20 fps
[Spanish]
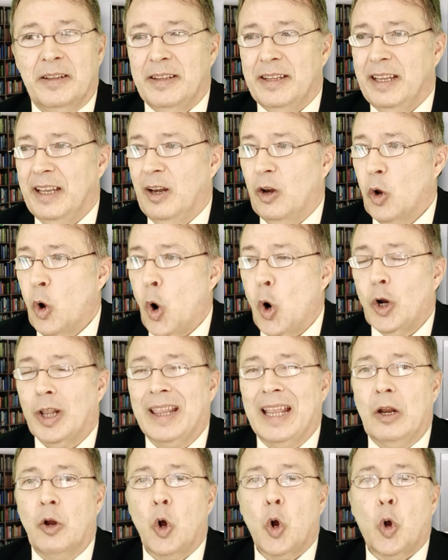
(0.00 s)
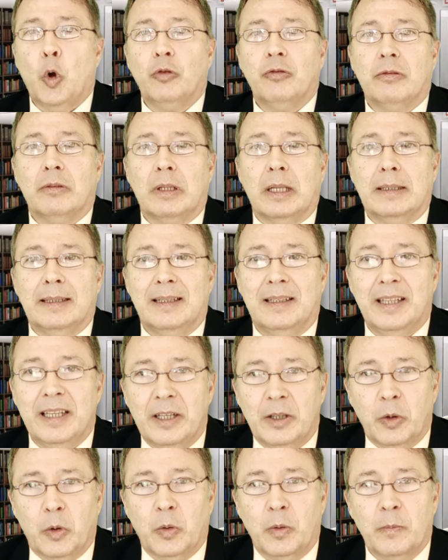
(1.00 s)
ni lo ordenó
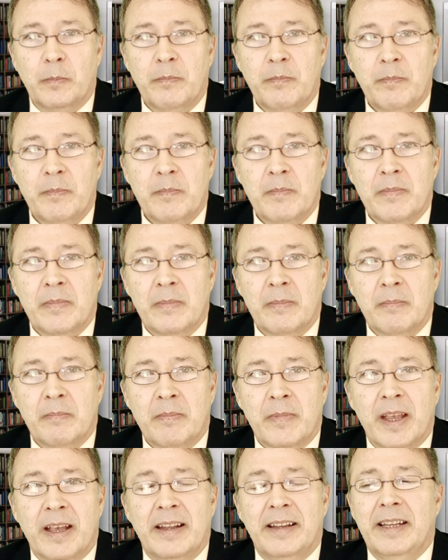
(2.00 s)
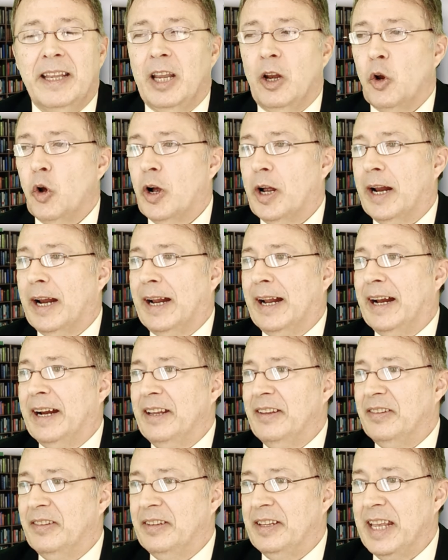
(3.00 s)
Constantino, ni los
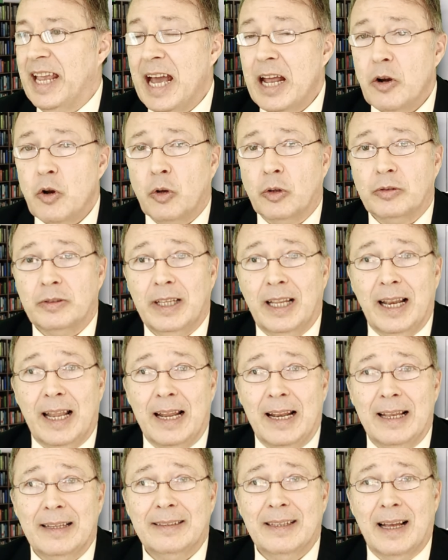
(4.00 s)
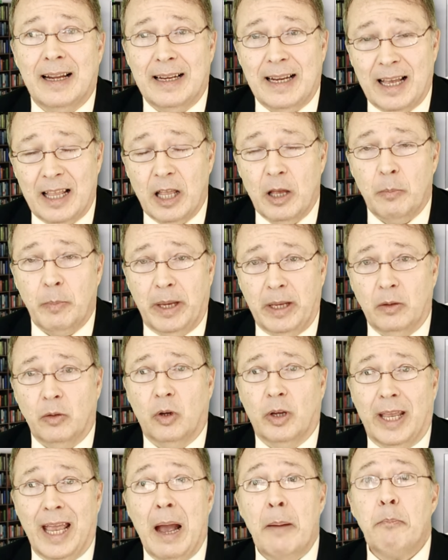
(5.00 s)
cristianos de la iglesia, nada
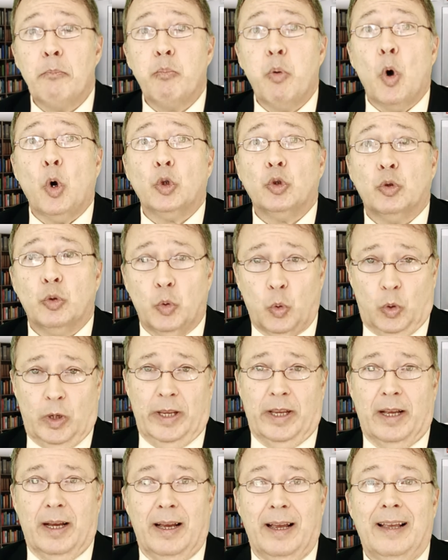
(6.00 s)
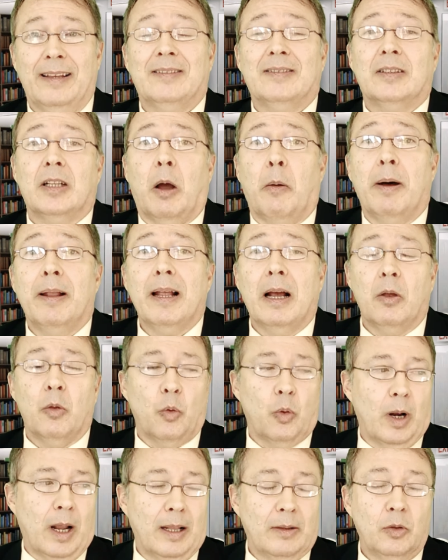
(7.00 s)
menos que apostólica, estaban
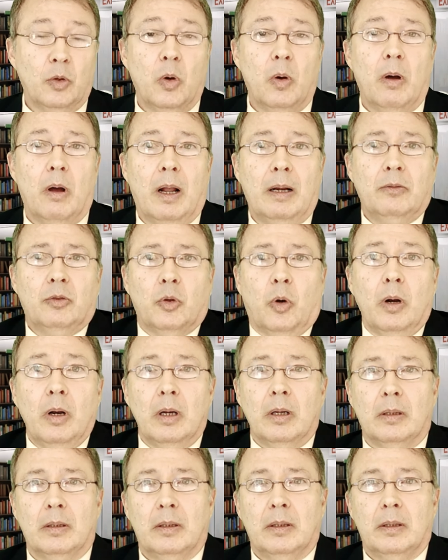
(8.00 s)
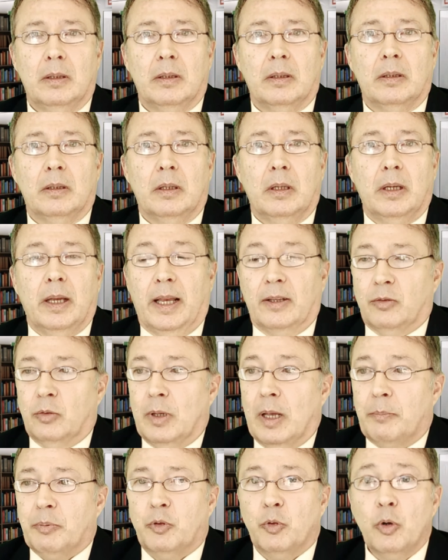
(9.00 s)
adorando al sol. Es
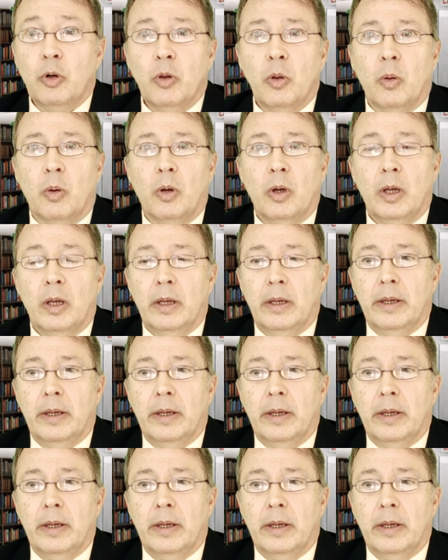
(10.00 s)
un absurdo.